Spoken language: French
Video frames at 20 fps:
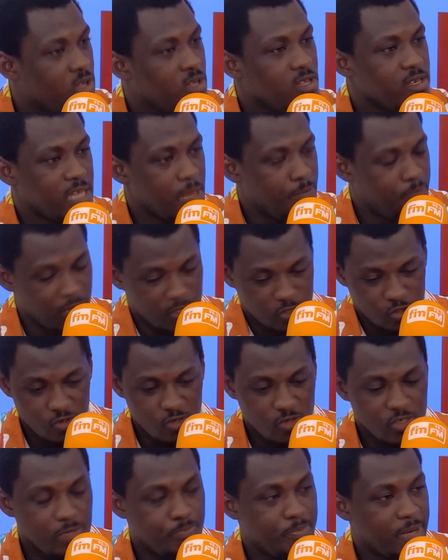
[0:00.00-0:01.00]
des personnes qui
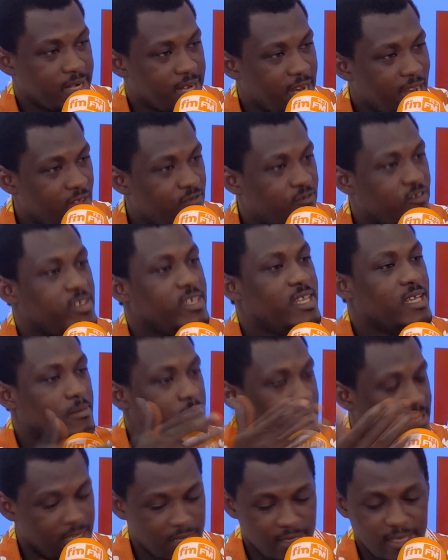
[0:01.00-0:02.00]
perdaient la vie, des,
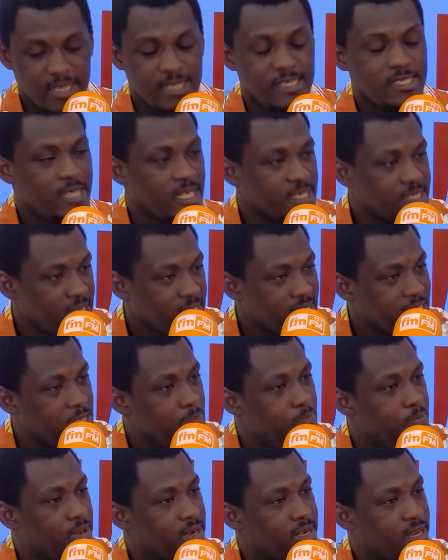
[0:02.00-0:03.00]
des, des, gens qui
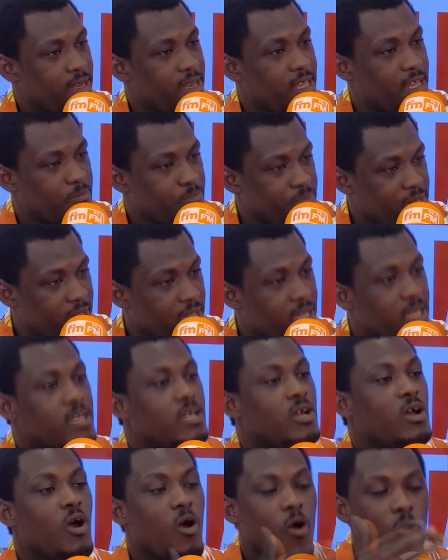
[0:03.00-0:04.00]
perdaient leurs biens,
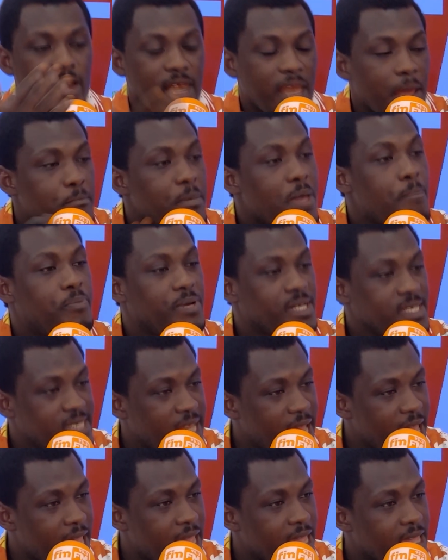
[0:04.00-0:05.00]
on les
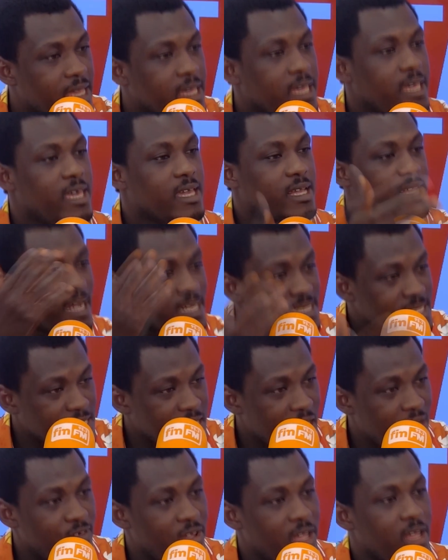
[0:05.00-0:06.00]
méprisait. On ne présentait pas
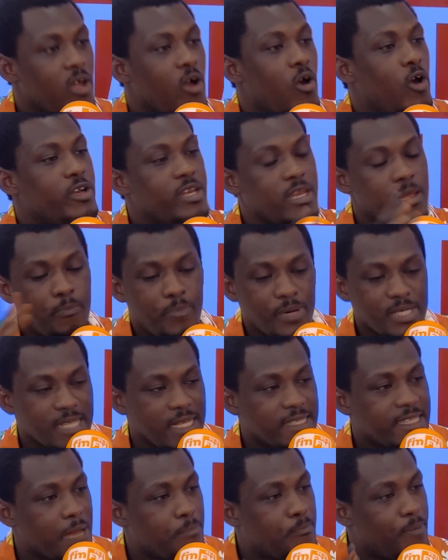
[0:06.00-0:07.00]
de condoléances. On ne
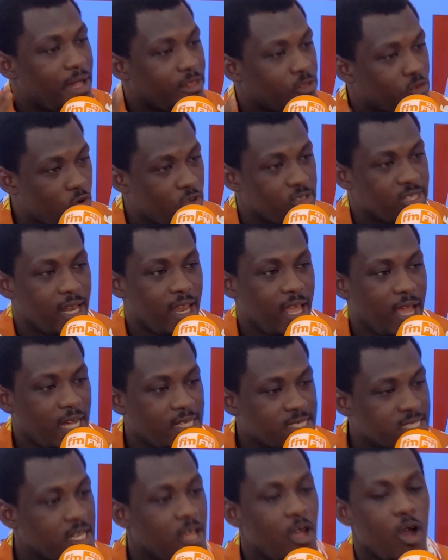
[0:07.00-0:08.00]
présentait pas de
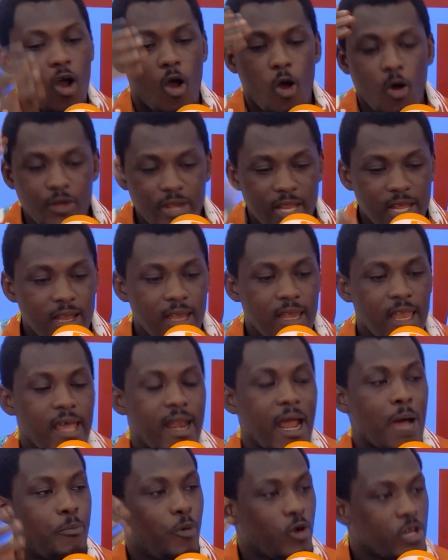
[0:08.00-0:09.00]
on ne leur
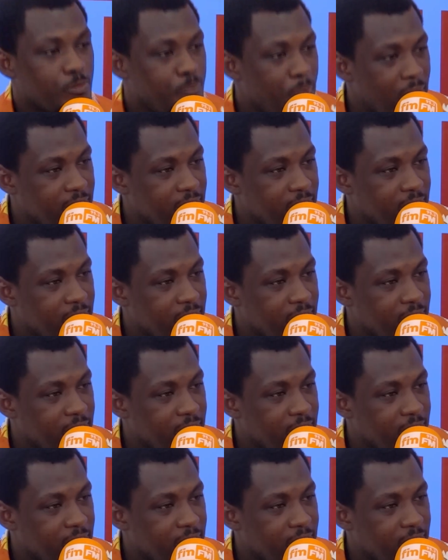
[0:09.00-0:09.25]
apporte pas de